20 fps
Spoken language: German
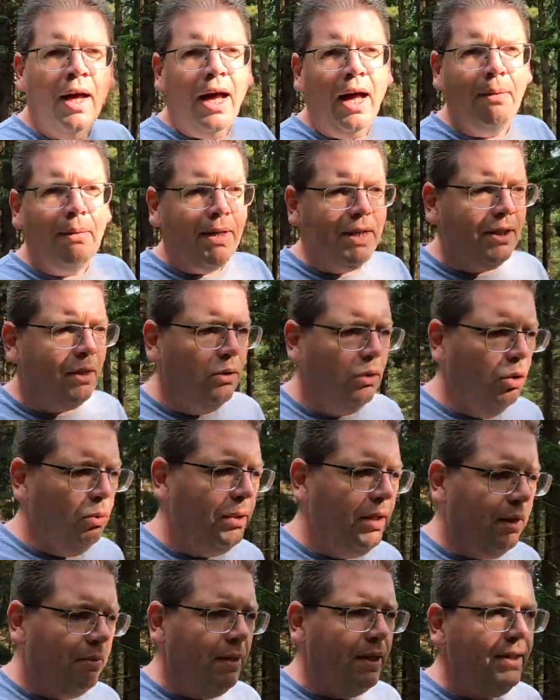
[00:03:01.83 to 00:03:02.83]
Aber ich
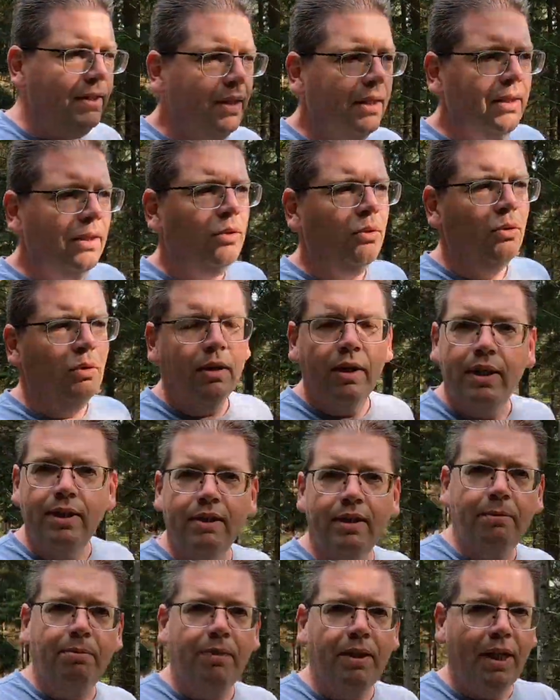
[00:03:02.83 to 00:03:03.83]
gelobe da Besserung.
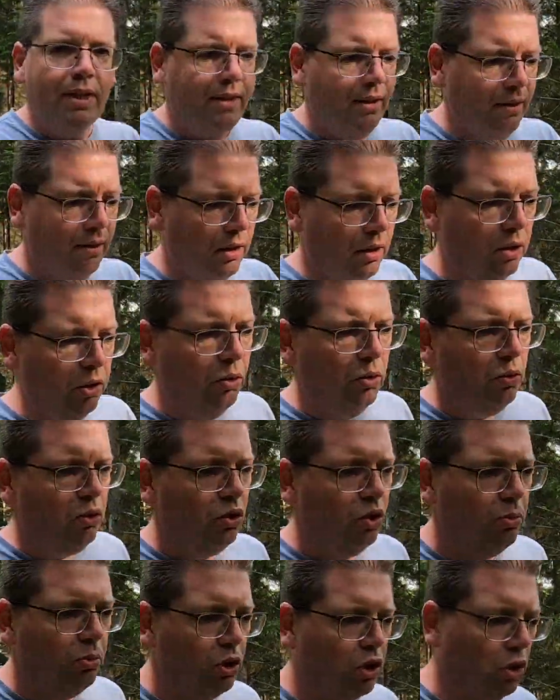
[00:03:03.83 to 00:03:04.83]
Es gibt ja jetzt diese
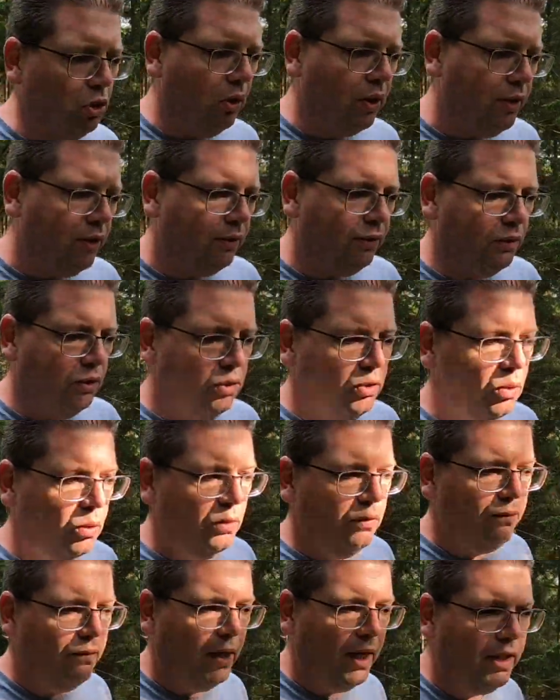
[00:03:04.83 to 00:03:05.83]
YouTube Shorts
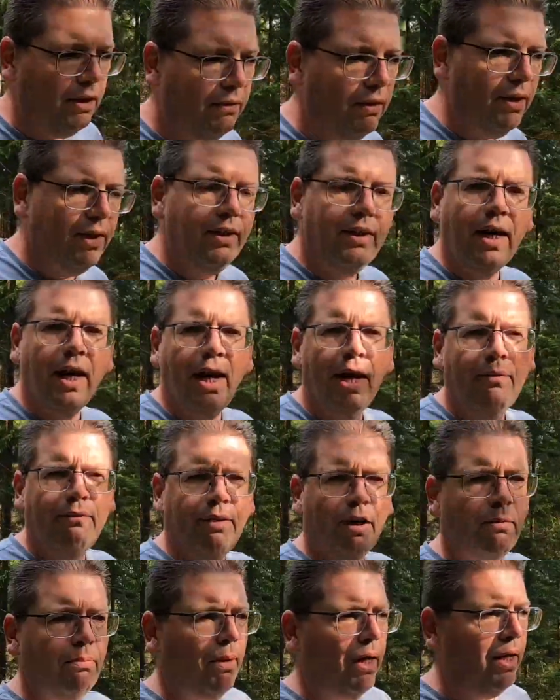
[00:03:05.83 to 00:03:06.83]
Funktion. Vielleicht würde ich da
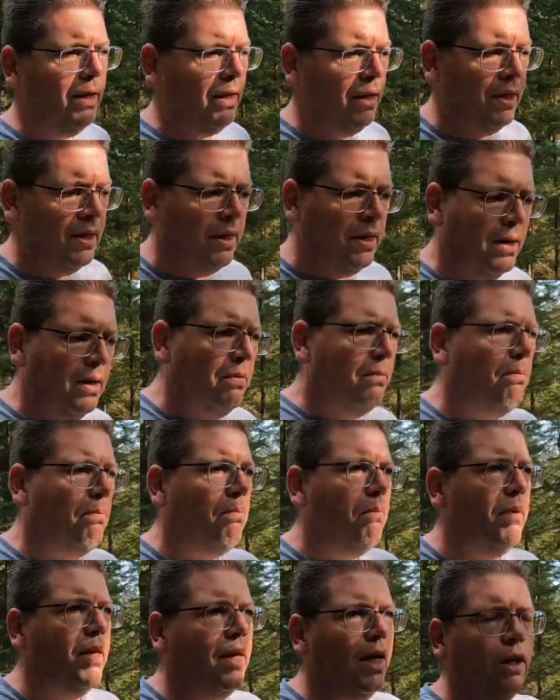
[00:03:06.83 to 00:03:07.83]
einfach mal
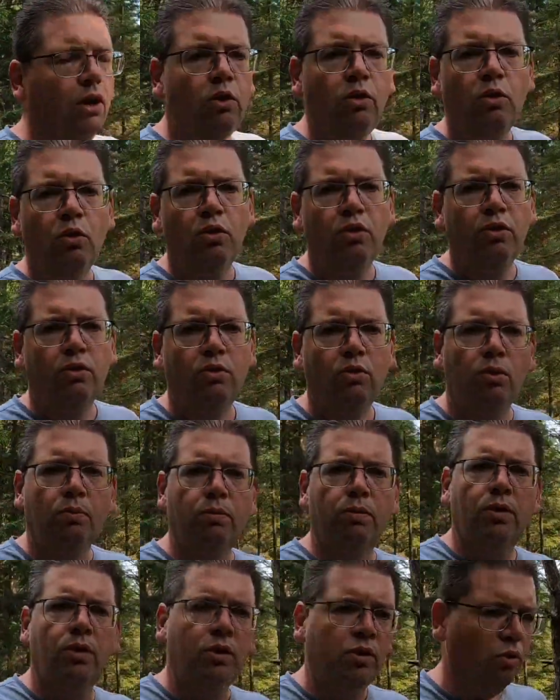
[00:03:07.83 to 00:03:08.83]
mehr nutzen,
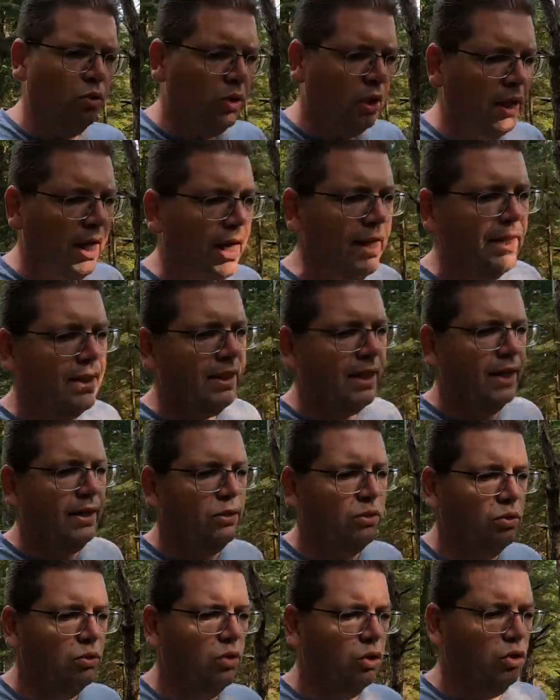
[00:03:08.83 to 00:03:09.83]
um so
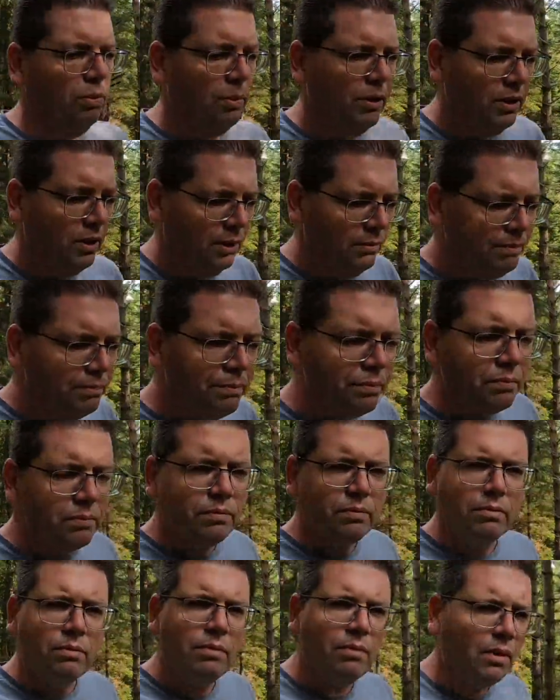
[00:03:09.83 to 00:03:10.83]
Kleinigkeiten zu dokumentieren.
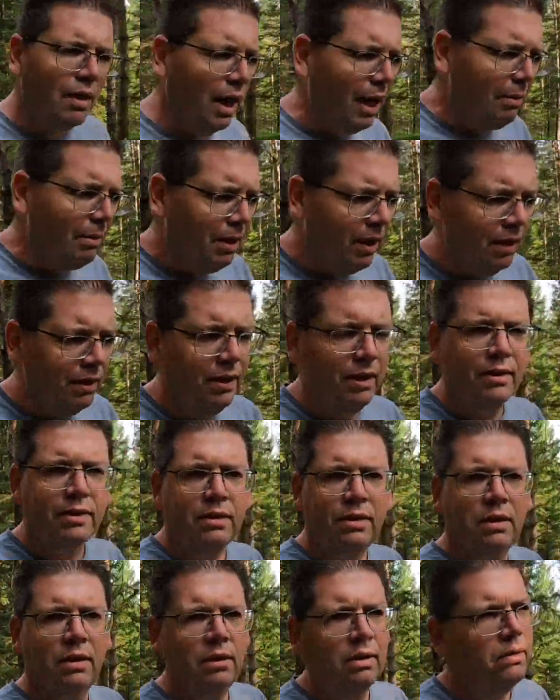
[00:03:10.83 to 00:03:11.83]
Aber
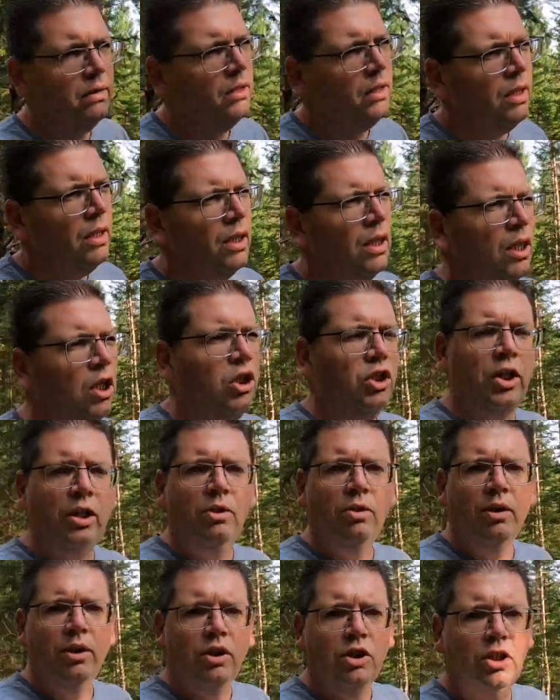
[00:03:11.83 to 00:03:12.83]
das Steht
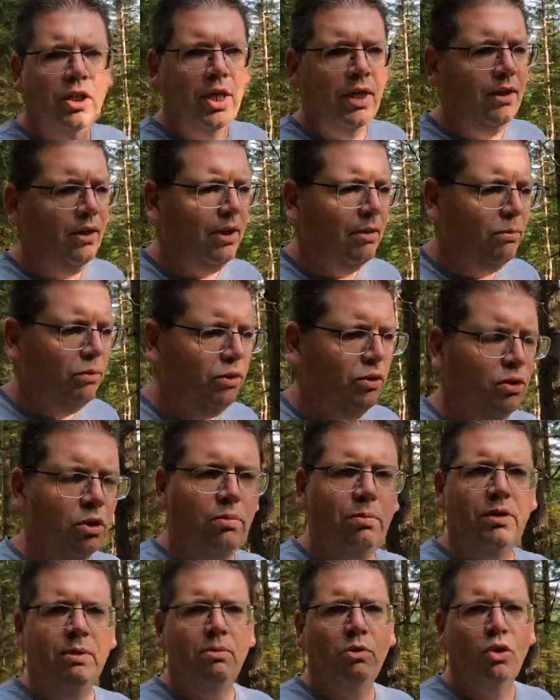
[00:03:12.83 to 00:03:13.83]
noch in Sternen, da muss ich noch
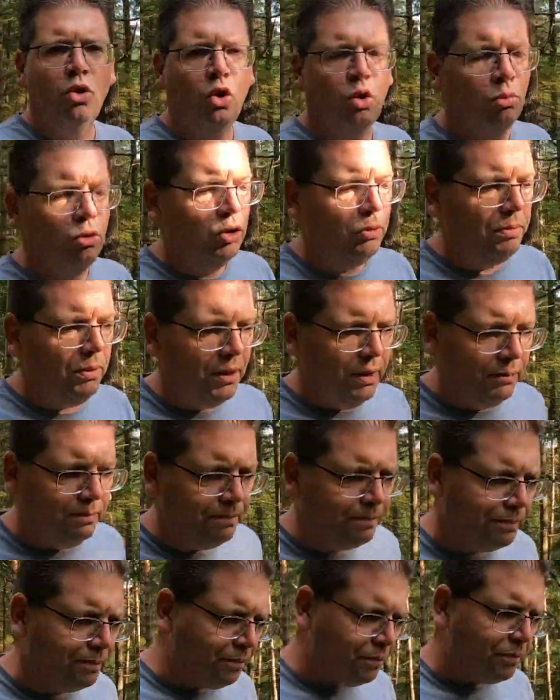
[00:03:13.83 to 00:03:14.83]
ein bisschen drum rumspielen.